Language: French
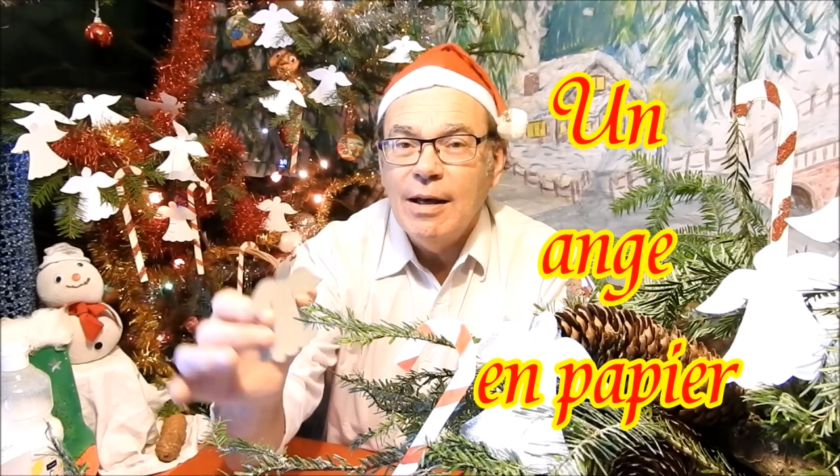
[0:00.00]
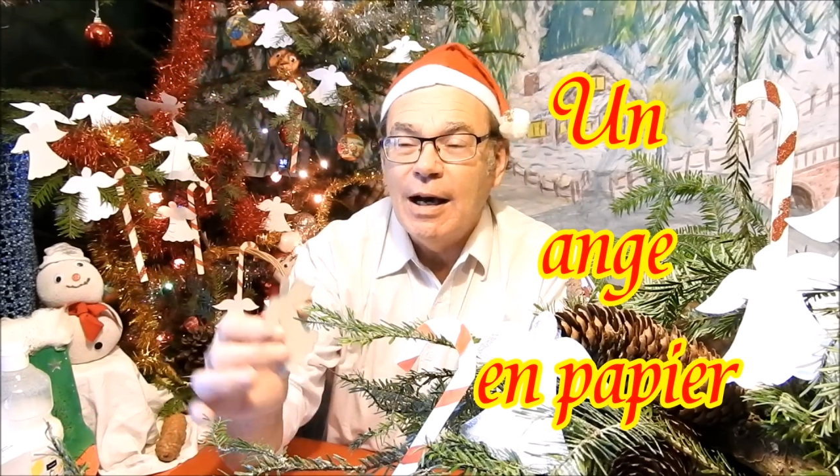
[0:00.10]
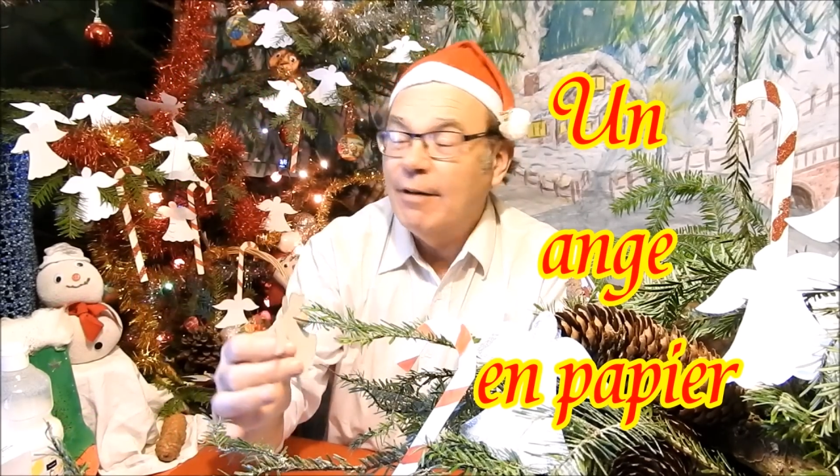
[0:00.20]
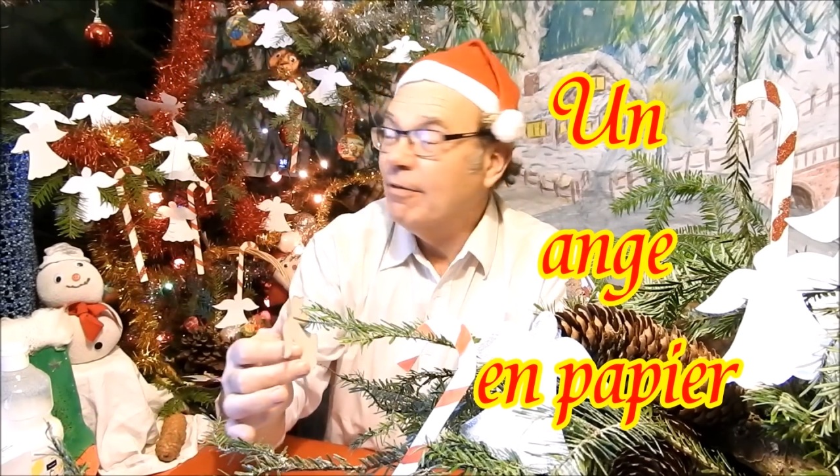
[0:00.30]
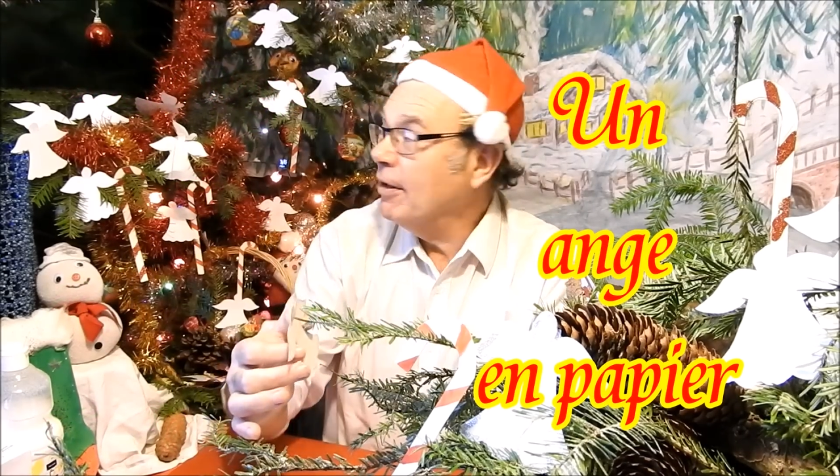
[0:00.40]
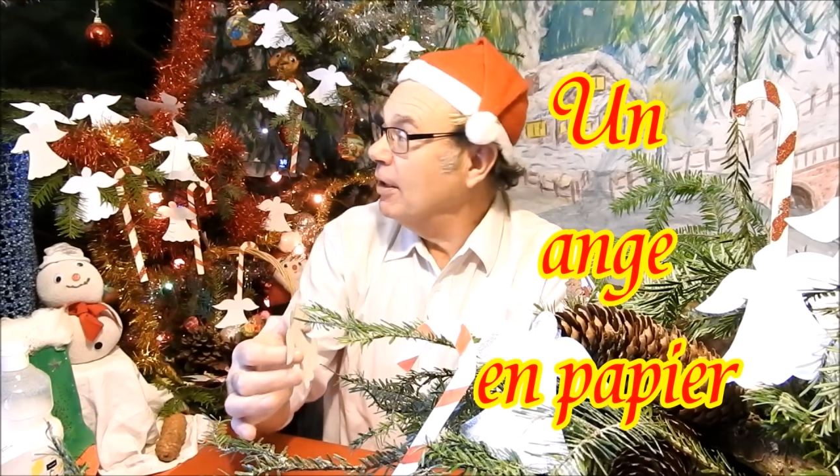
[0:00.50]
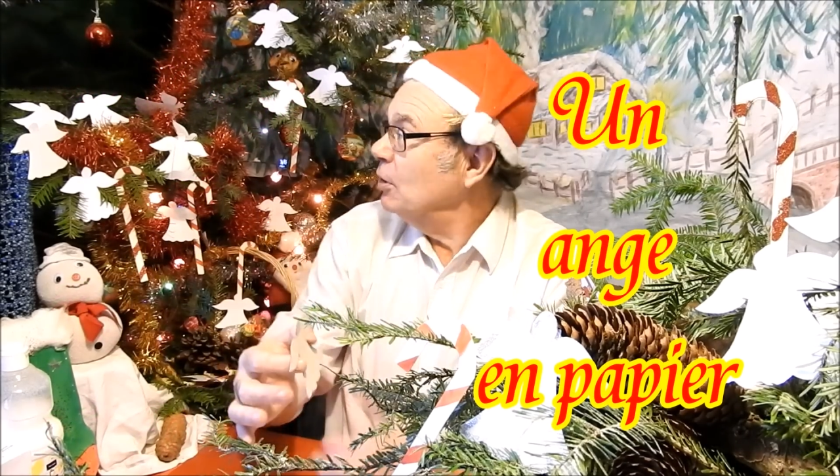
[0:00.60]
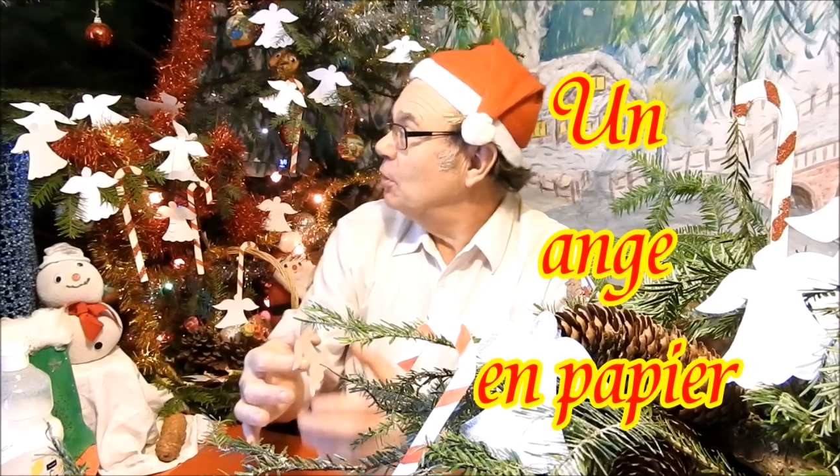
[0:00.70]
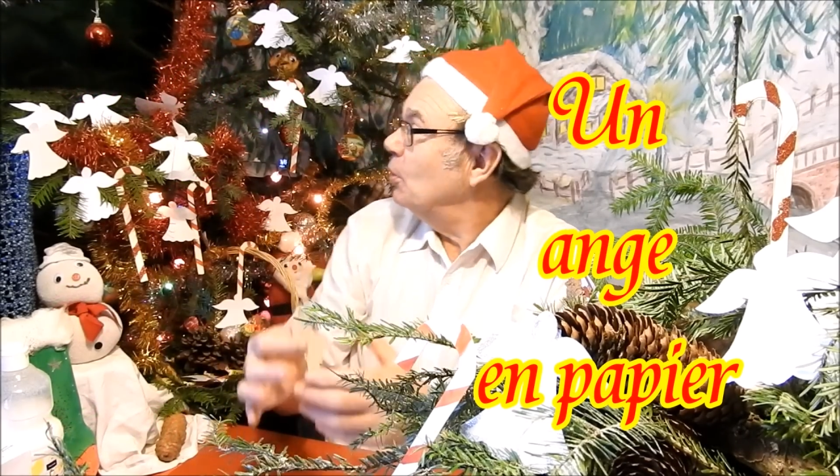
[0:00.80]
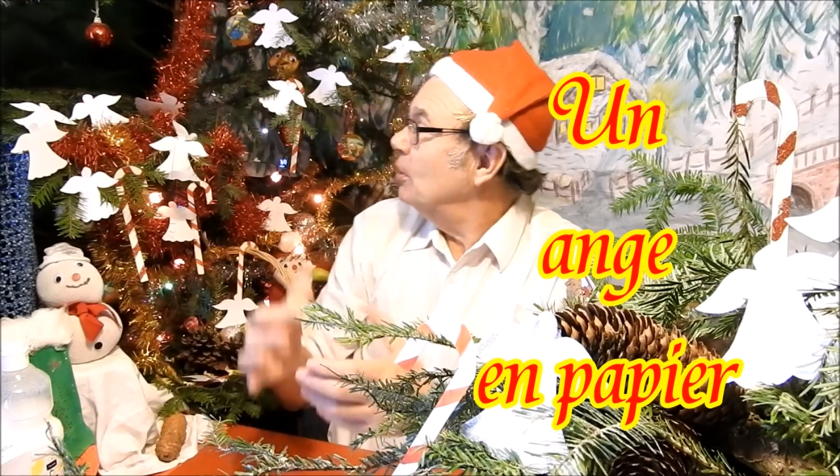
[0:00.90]
afin
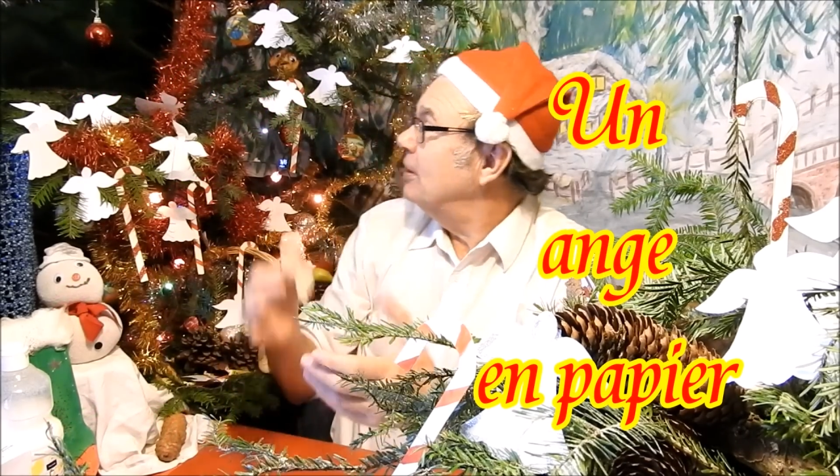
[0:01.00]
de